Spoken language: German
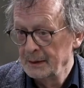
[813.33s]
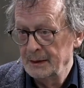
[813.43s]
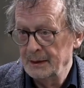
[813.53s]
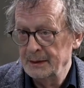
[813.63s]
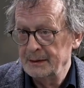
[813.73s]

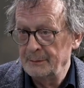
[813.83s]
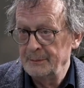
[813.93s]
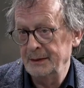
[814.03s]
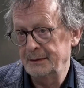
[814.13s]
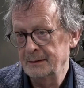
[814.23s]
äh,
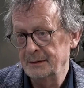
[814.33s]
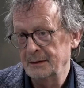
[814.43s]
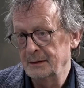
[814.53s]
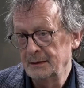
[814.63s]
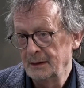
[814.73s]
damit
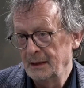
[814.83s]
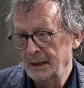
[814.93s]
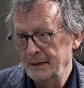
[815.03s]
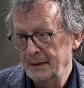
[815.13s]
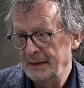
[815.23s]
äh,
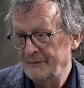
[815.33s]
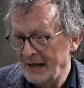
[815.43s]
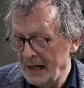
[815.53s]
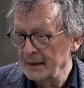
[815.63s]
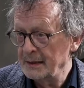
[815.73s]
eine
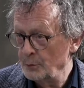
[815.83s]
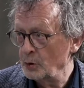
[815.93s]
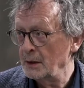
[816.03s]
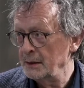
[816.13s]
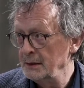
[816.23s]
wahre
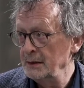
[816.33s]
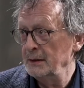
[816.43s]
Demokratie,